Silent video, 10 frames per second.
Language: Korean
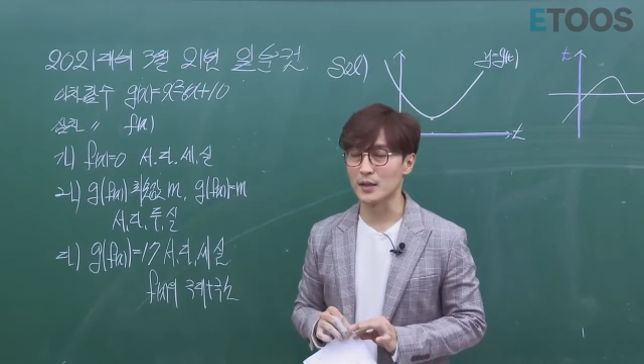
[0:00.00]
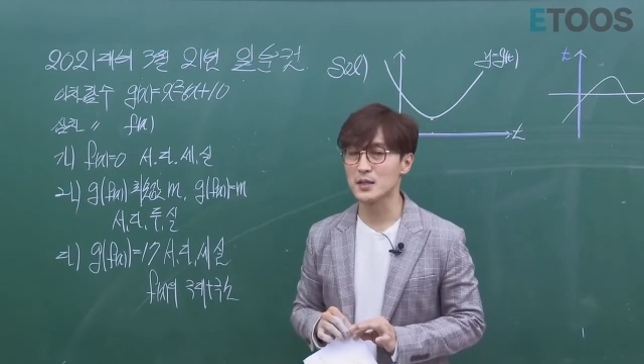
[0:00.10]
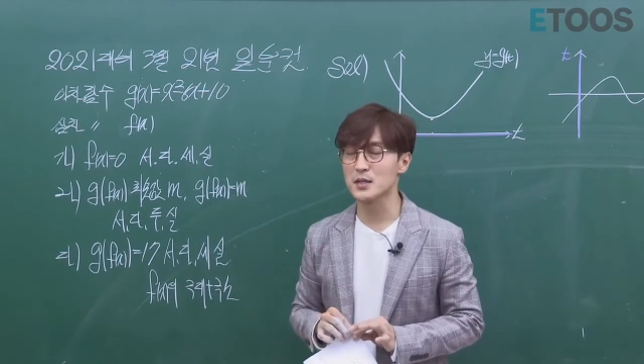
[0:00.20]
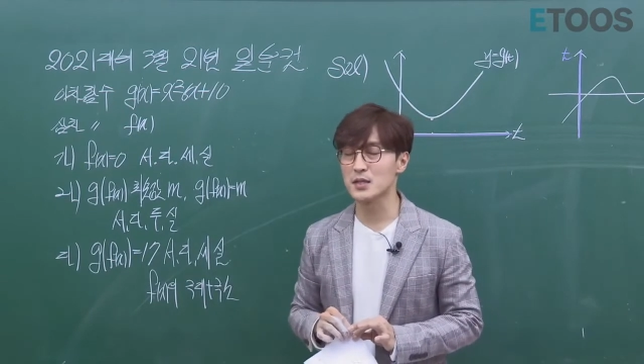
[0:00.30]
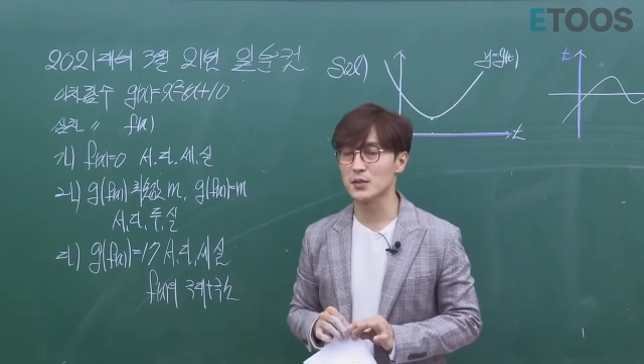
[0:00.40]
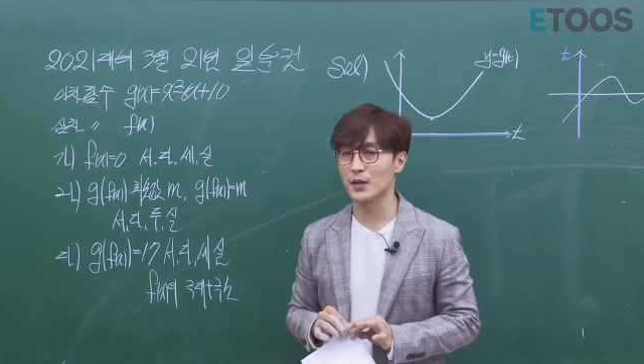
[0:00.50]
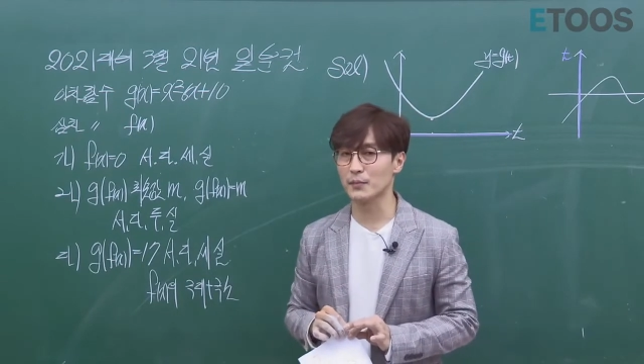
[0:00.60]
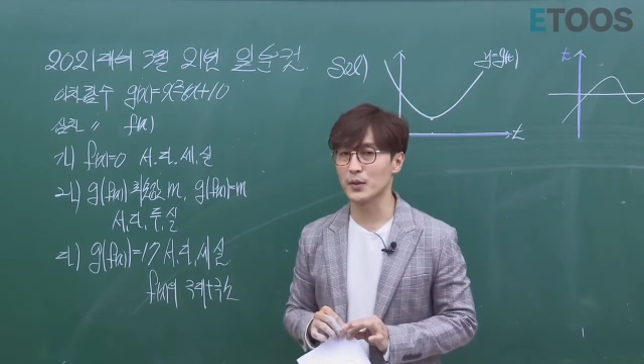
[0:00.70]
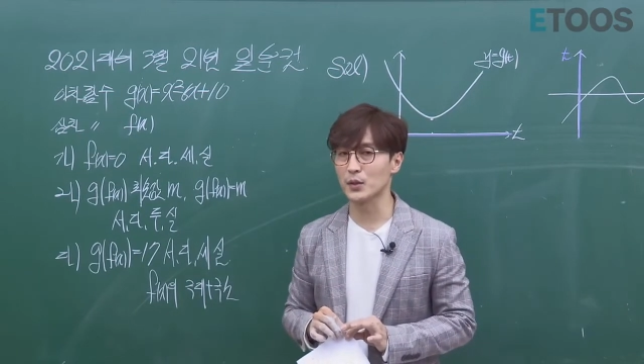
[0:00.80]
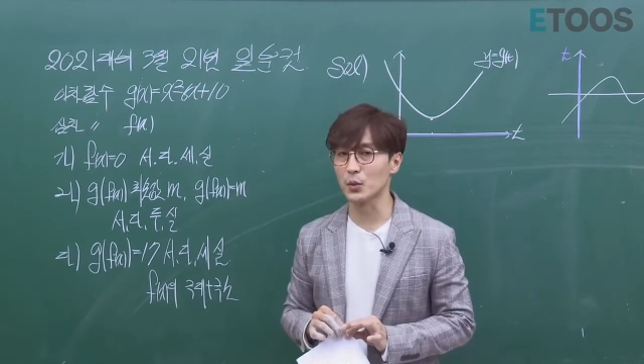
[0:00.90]
TCC로
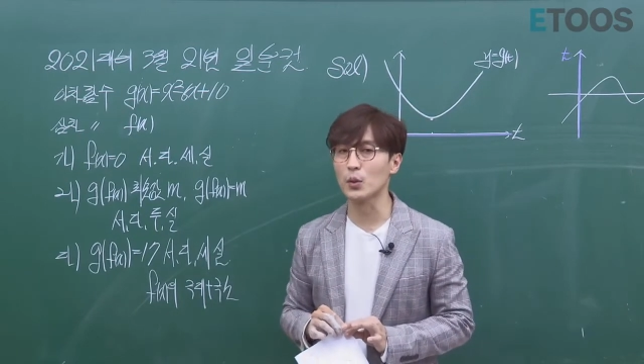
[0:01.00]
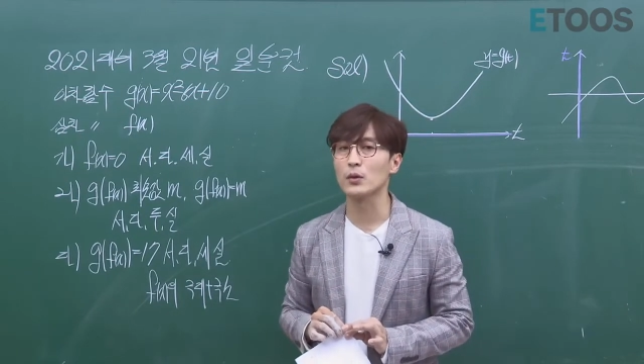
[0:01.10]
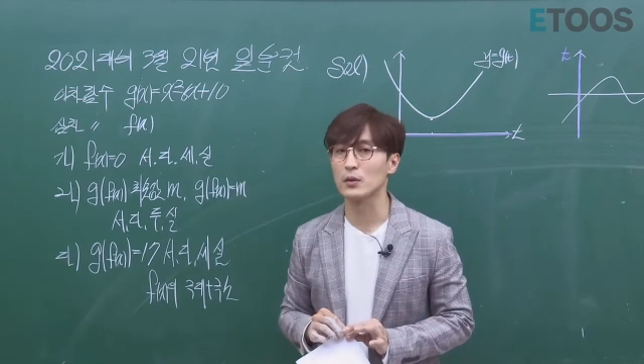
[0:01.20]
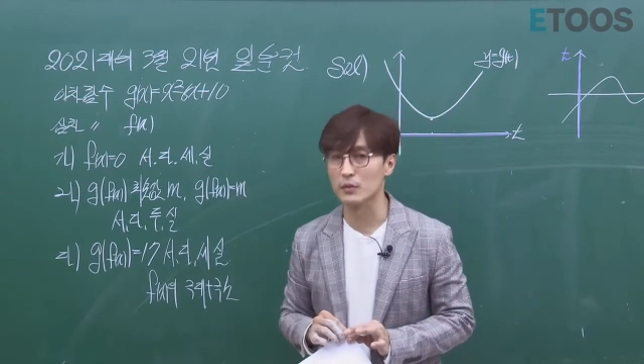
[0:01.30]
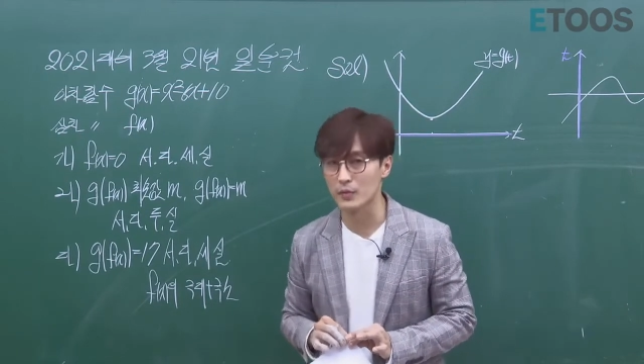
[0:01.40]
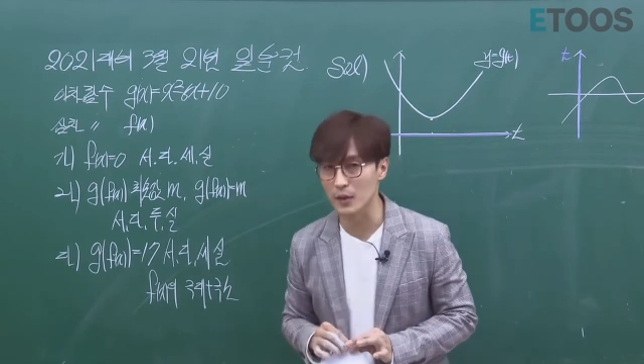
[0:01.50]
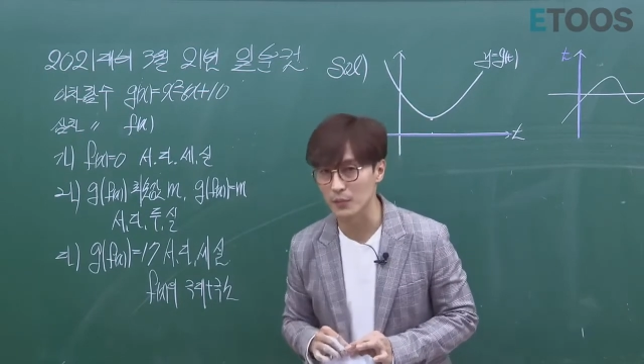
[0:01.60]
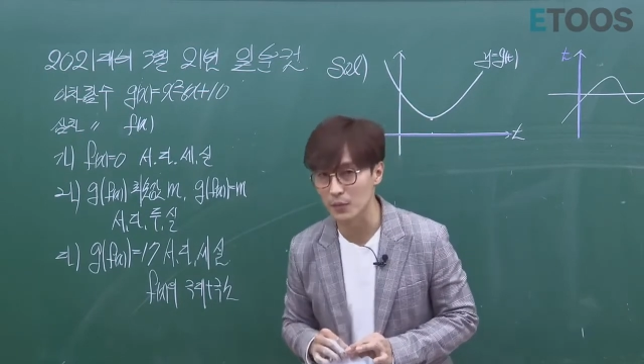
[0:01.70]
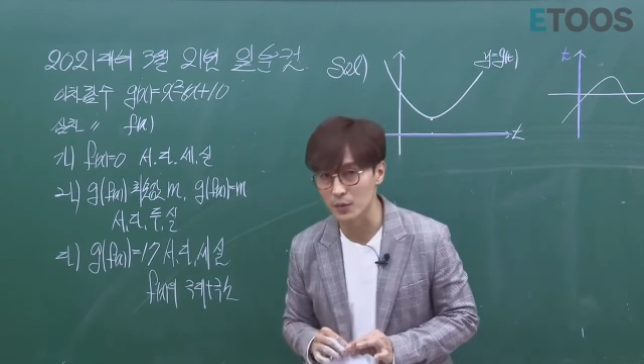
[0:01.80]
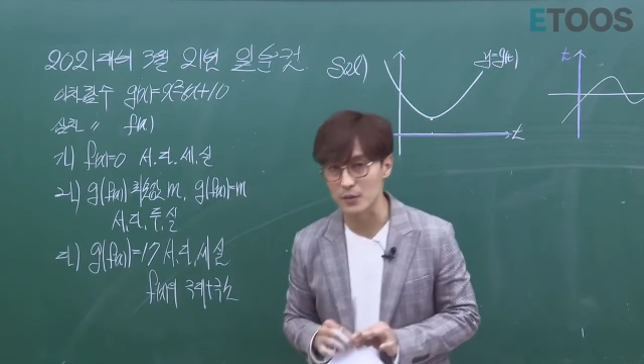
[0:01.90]
합기도
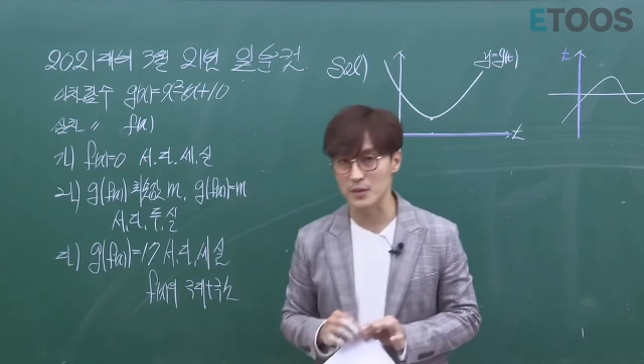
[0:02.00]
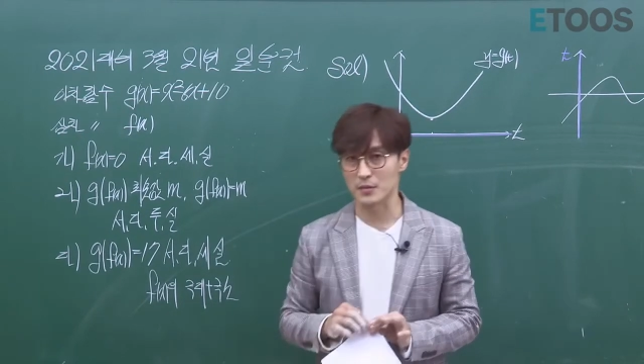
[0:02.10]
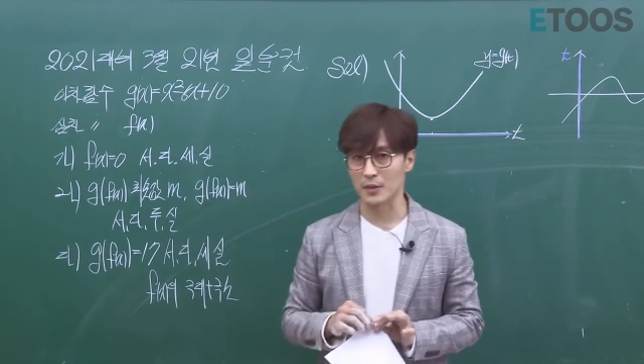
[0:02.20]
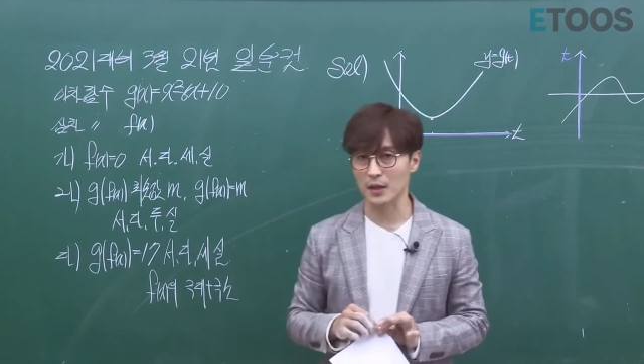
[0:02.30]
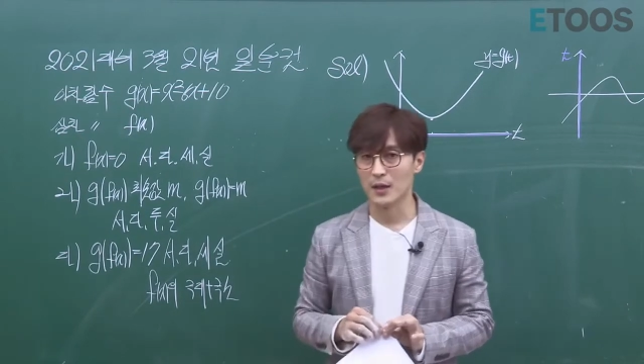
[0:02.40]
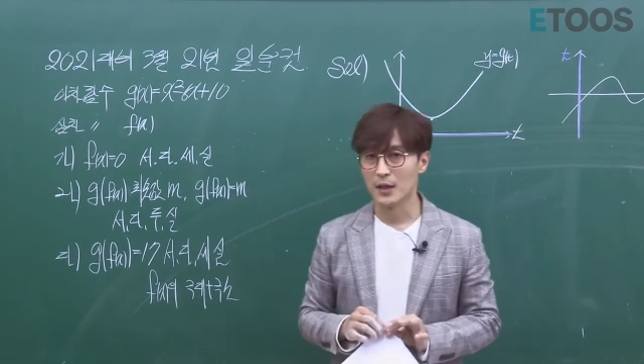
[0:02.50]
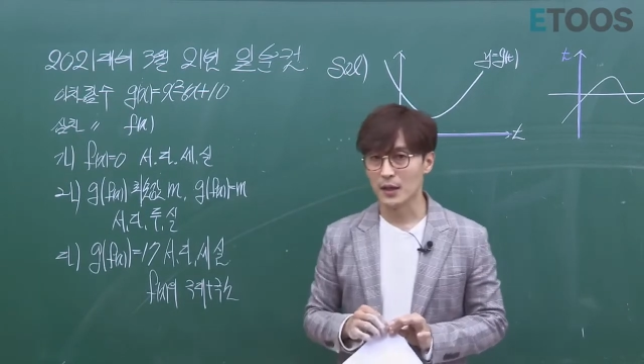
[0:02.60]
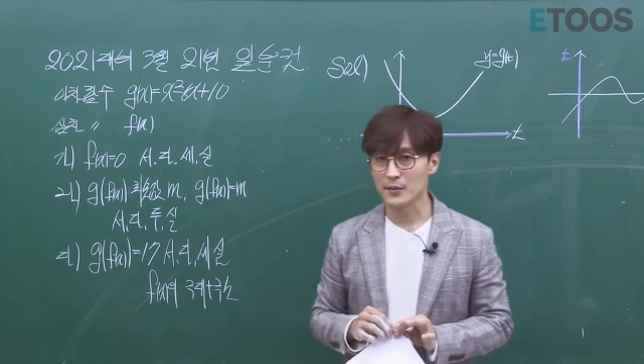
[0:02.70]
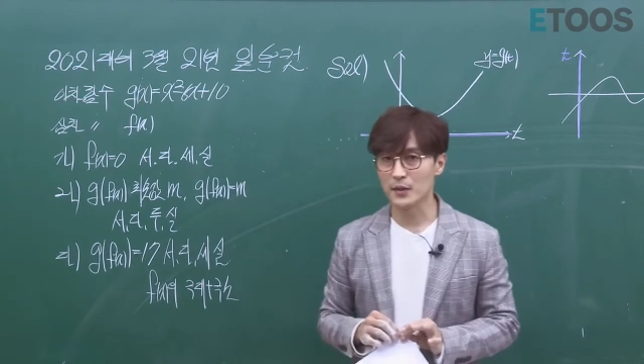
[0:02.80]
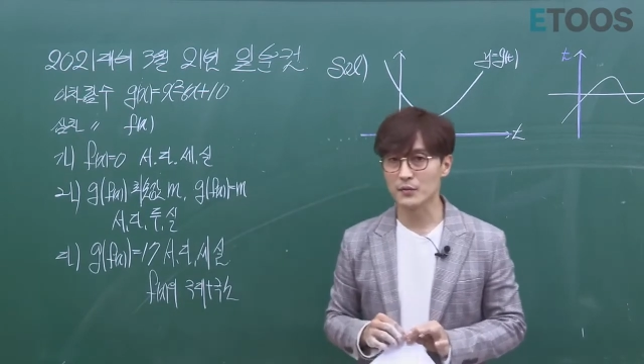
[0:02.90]
여러분들에게 보여드렸습니다.
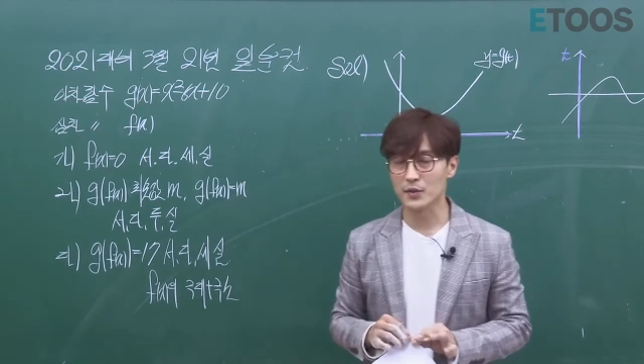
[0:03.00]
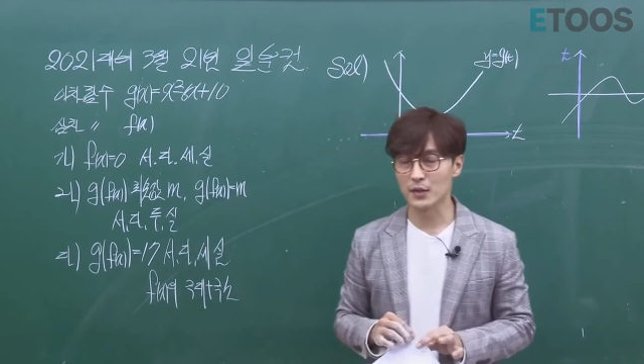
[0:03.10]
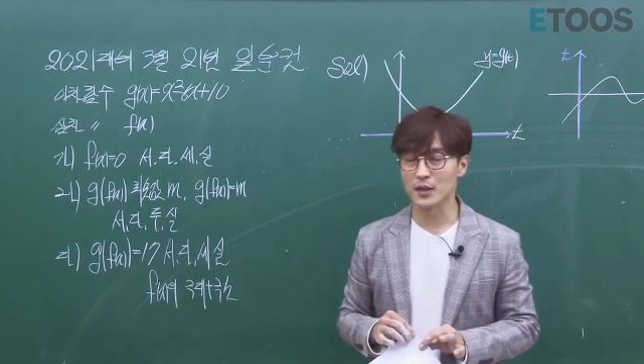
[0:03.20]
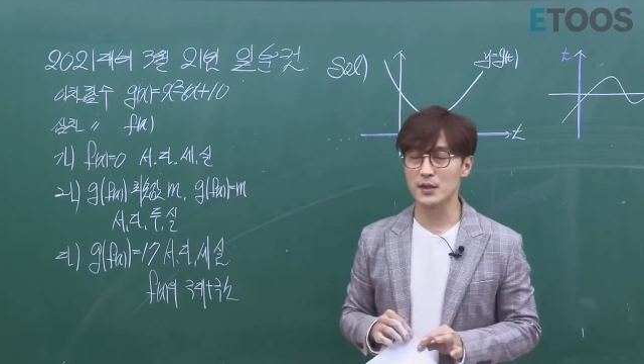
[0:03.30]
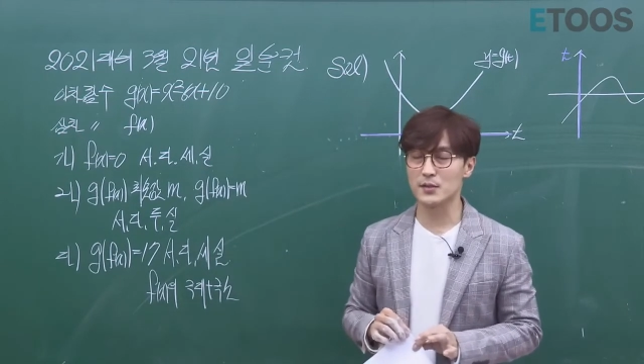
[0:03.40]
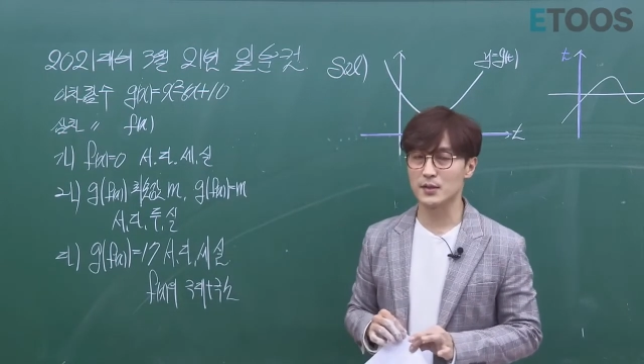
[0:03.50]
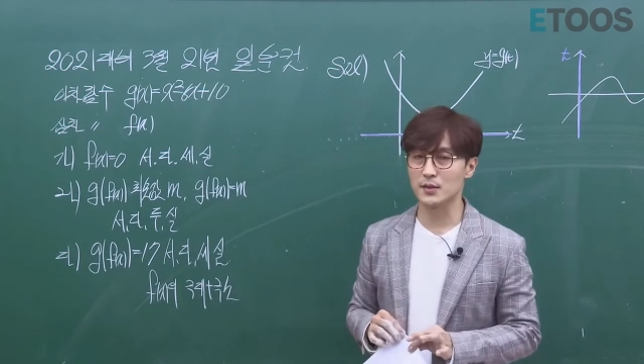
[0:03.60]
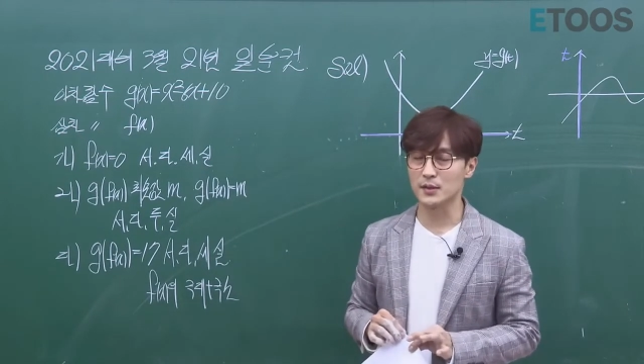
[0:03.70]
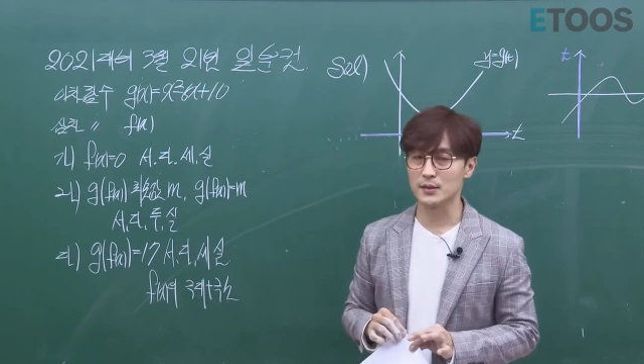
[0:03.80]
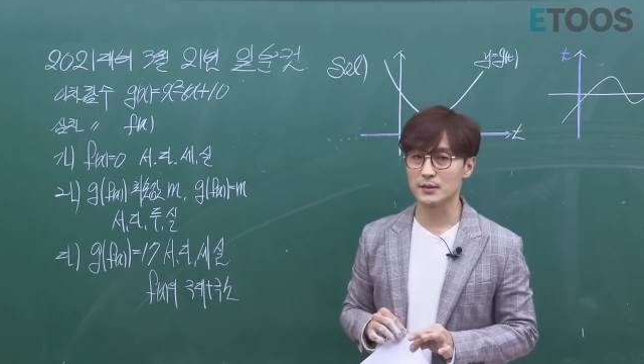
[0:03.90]
합성함수의 기하적
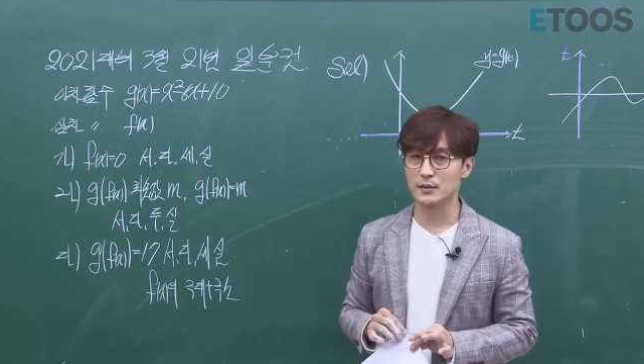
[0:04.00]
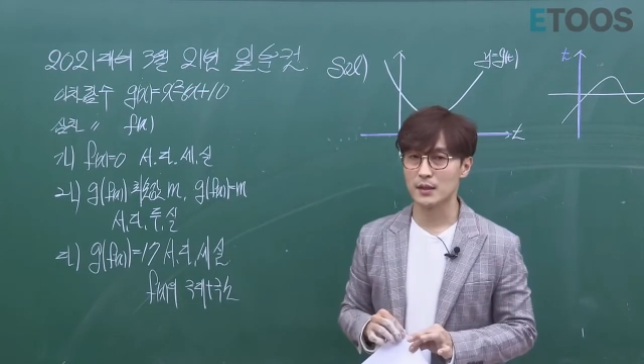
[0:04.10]
해석은